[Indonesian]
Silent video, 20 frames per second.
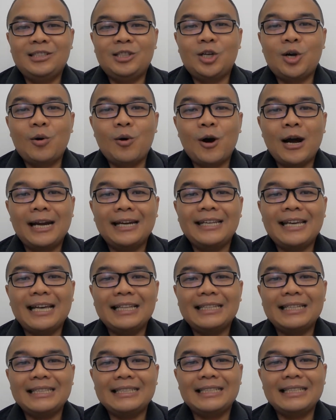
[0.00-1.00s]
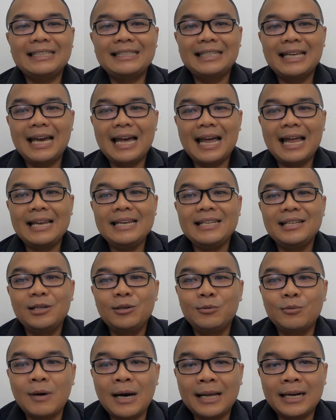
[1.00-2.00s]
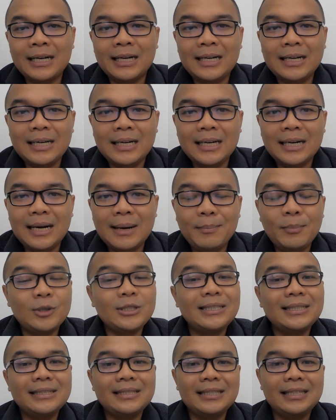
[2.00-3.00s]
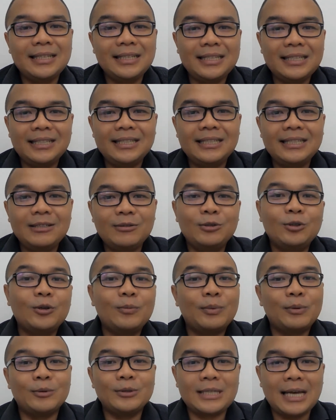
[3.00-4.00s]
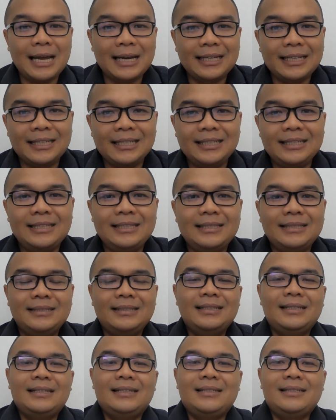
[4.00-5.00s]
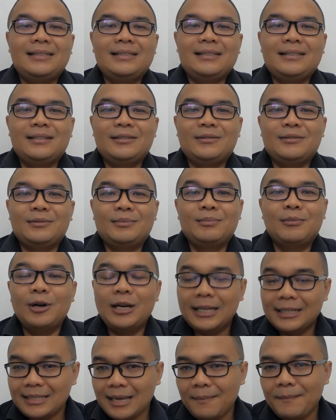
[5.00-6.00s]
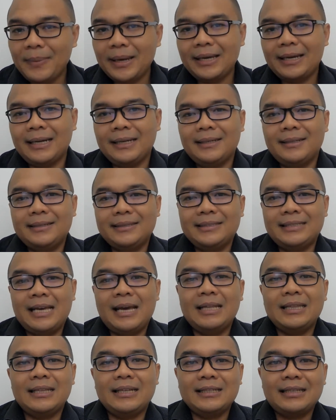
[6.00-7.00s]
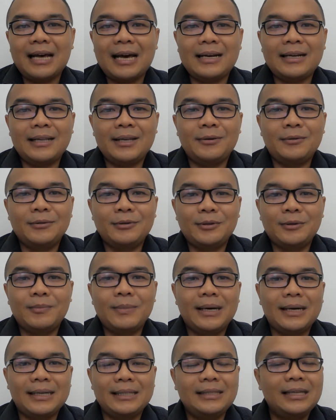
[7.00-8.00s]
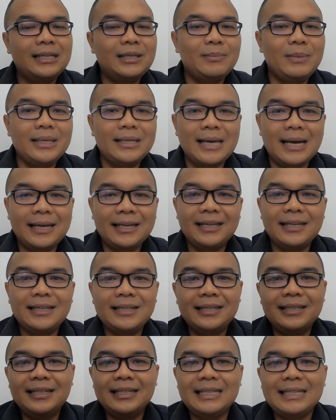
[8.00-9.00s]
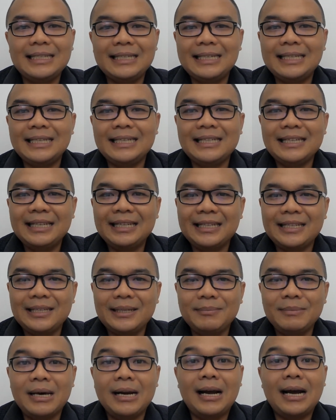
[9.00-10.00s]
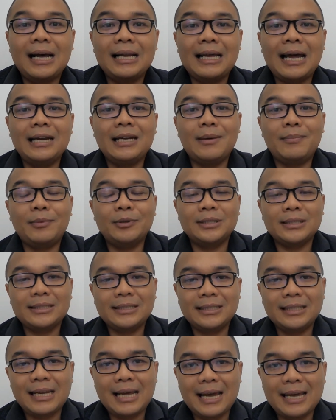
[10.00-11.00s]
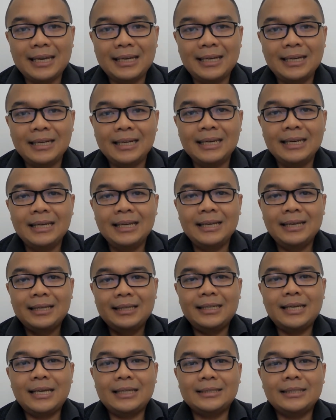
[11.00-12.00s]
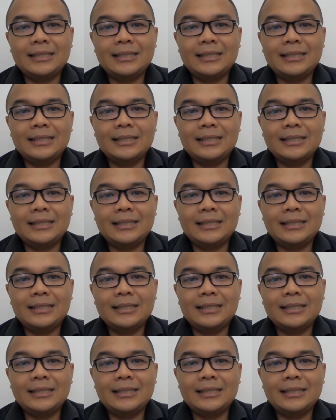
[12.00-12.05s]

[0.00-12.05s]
lowongan yang tersedia di luar posisi ini untuk perusahaan ini? Gitu. Boleh sampaikan, saya tertarik untuk bekerja di bidang ini, ini, ini, ini. Barangkali ada posisi lain yang